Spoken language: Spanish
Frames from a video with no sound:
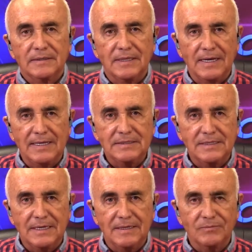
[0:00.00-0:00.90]

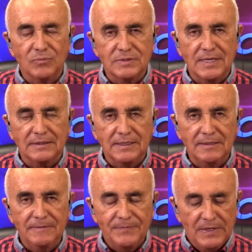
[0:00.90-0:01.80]
tenencia
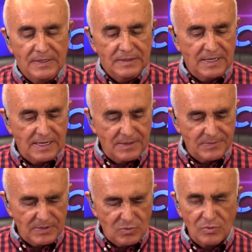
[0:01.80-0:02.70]
bursátil tiene que
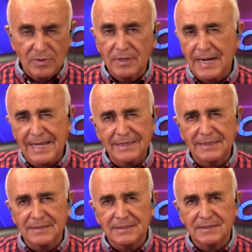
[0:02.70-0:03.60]
ver con
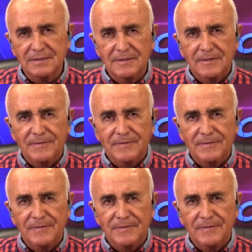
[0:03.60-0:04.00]
grandes